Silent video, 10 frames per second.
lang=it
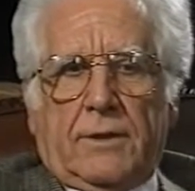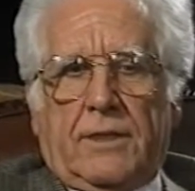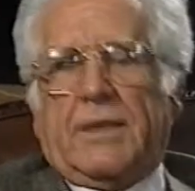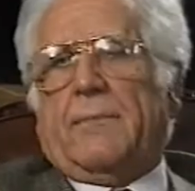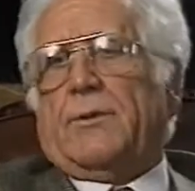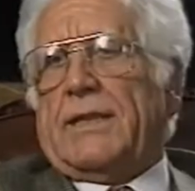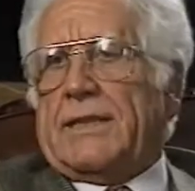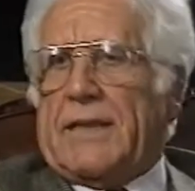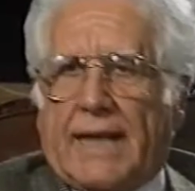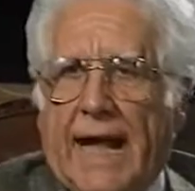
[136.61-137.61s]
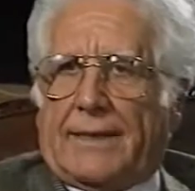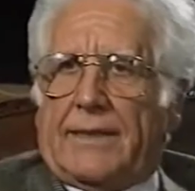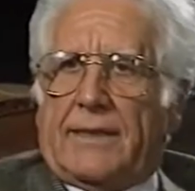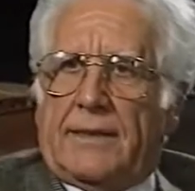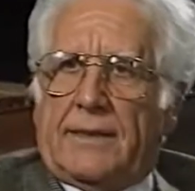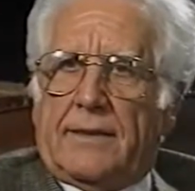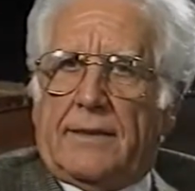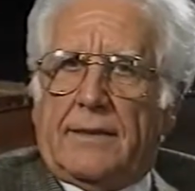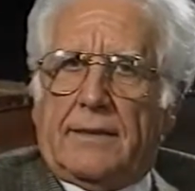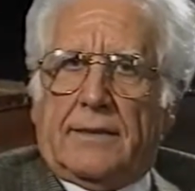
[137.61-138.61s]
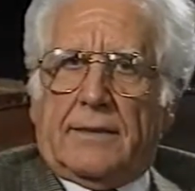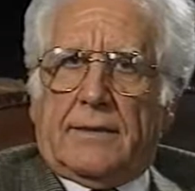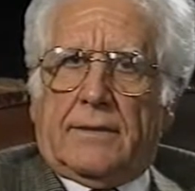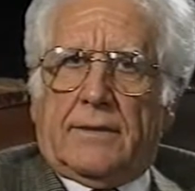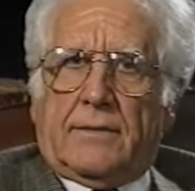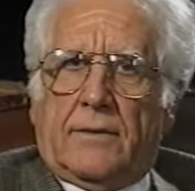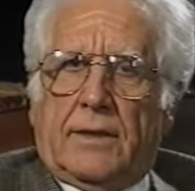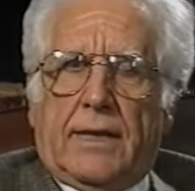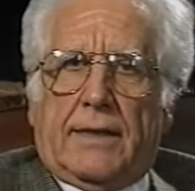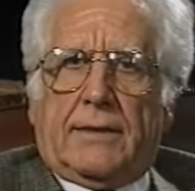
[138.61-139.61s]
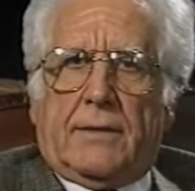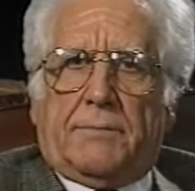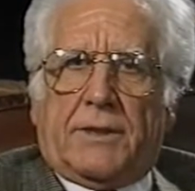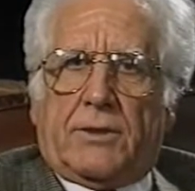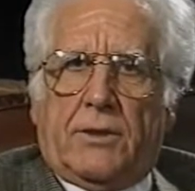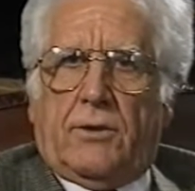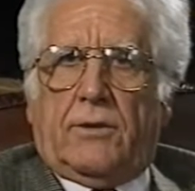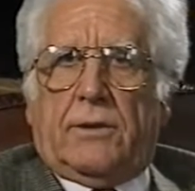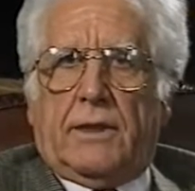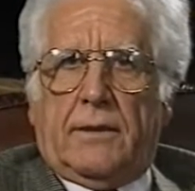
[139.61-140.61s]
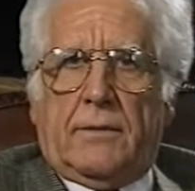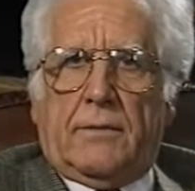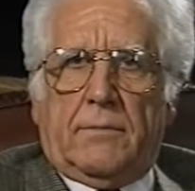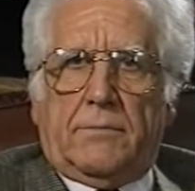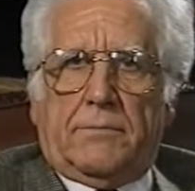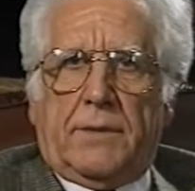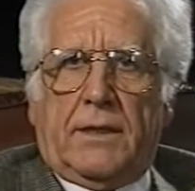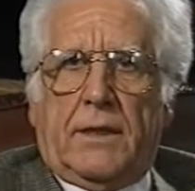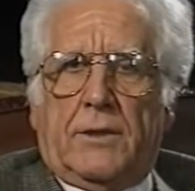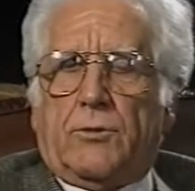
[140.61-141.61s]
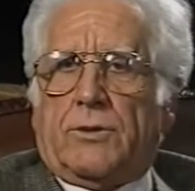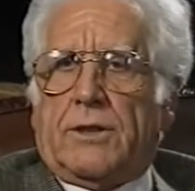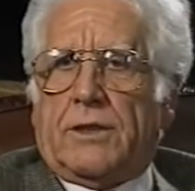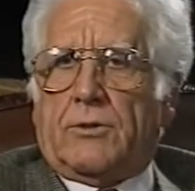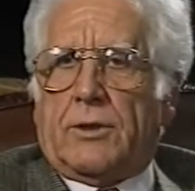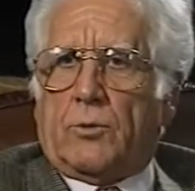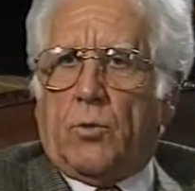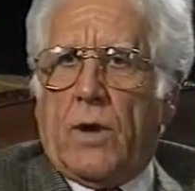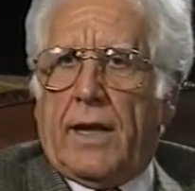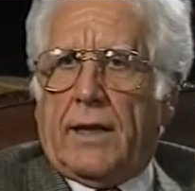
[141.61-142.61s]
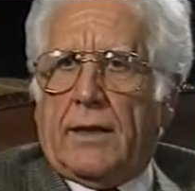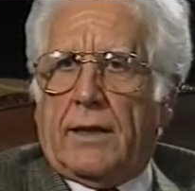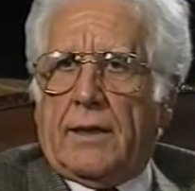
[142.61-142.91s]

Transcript: ci siamo dedicati eh, con grande passione per il successo attuale.